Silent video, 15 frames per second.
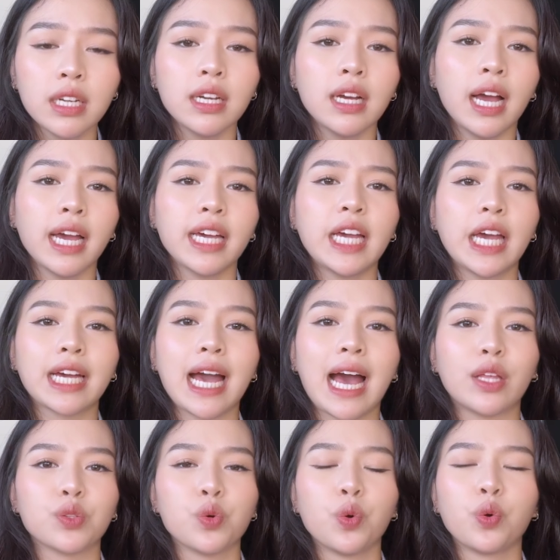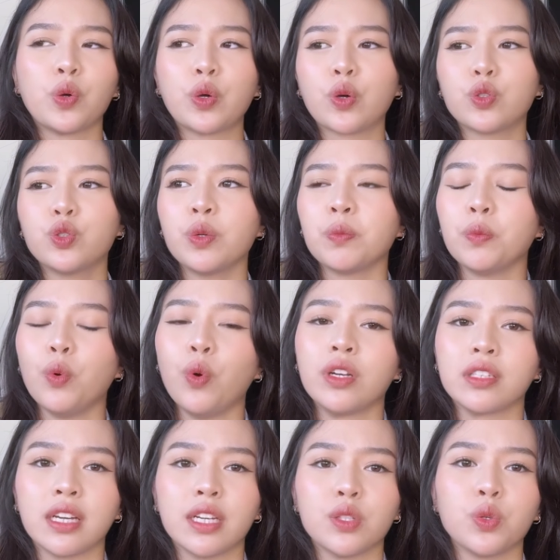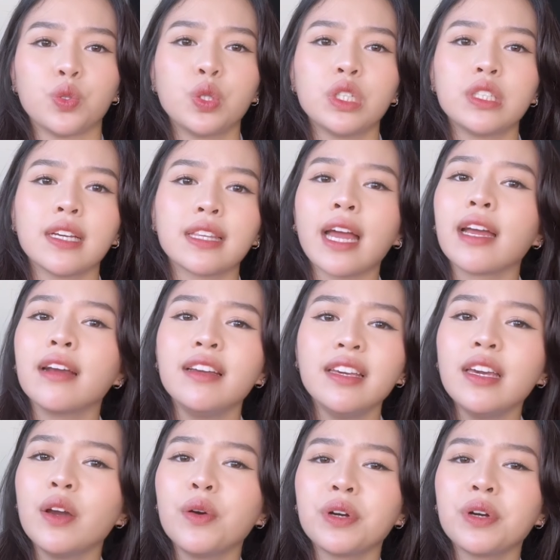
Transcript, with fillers: hay kể cả rồi có chuyện buồn này rồi chuyện chia tay người yêu